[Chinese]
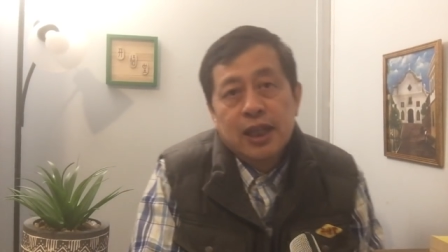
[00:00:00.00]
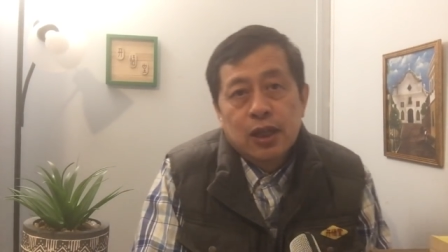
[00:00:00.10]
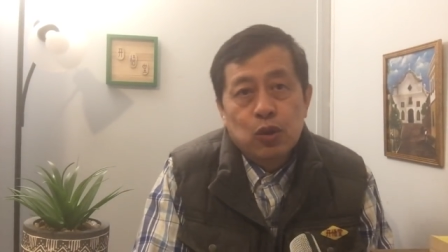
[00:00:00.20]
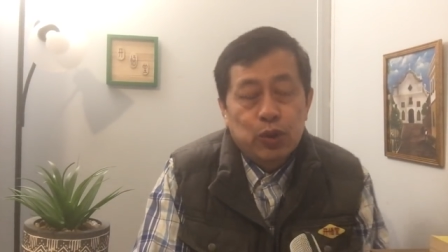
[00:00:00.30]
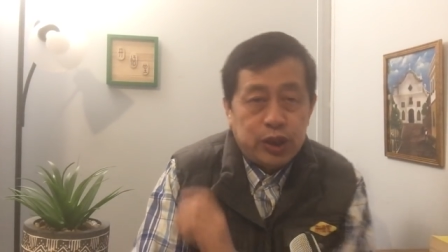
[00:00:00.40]

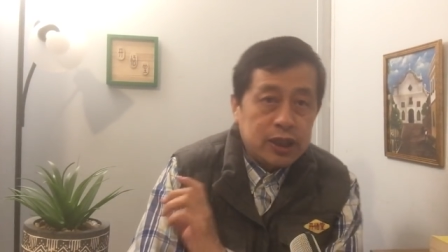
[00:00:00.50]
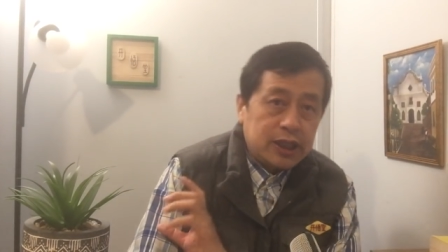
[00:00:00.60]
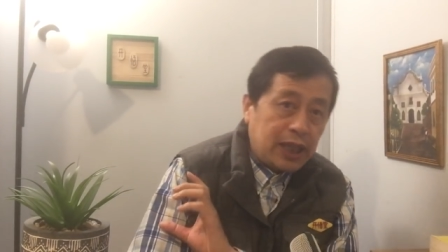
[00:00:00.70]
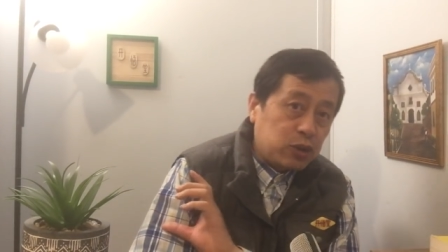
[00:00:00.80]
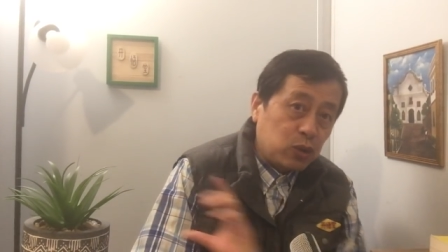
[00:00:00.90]
鲁迅
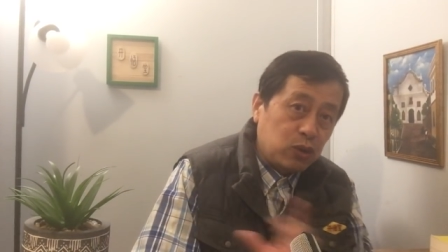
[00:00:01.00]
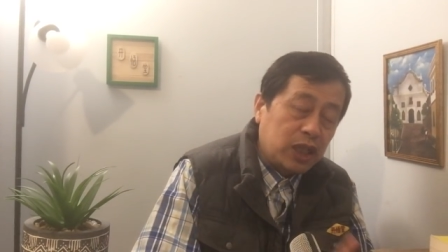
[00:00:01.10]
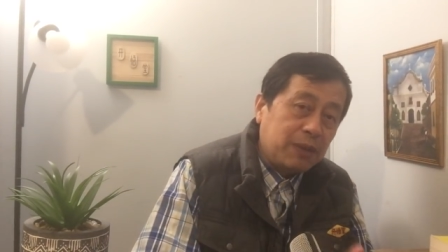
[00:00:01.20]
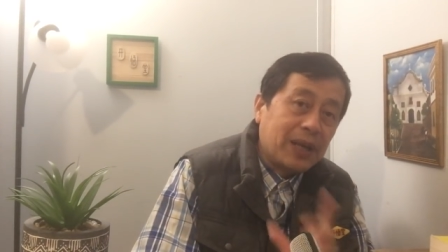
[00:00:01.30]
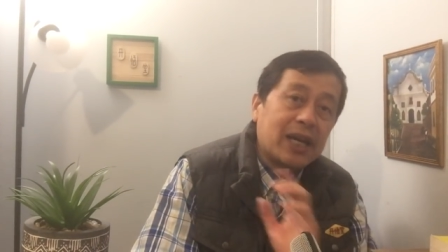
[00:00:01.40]
是在中国
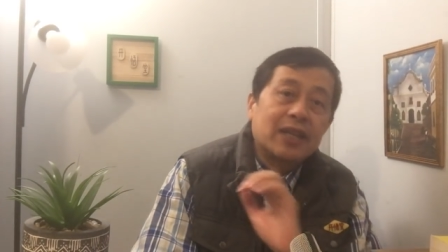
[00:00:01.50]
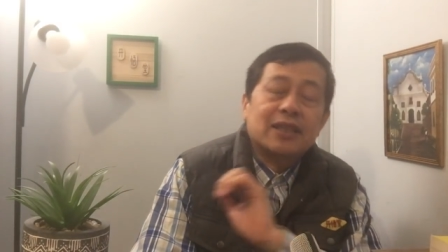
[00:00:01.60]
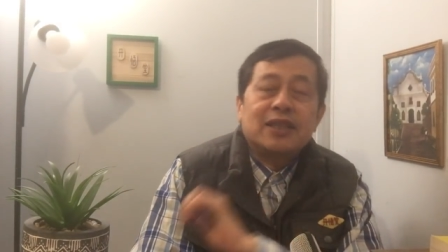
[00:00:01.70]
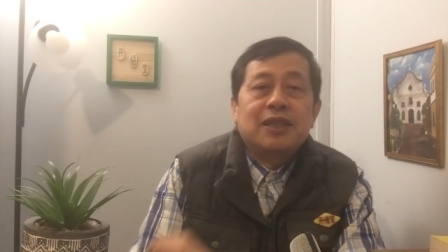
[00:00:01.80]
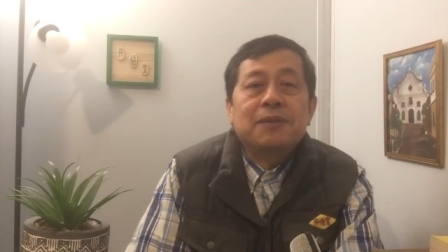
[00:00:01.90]
里面看
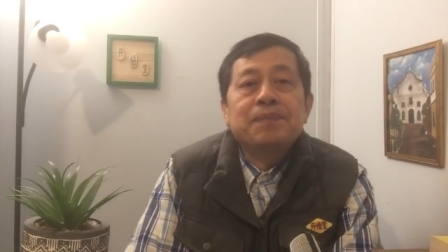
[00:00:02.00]
自己。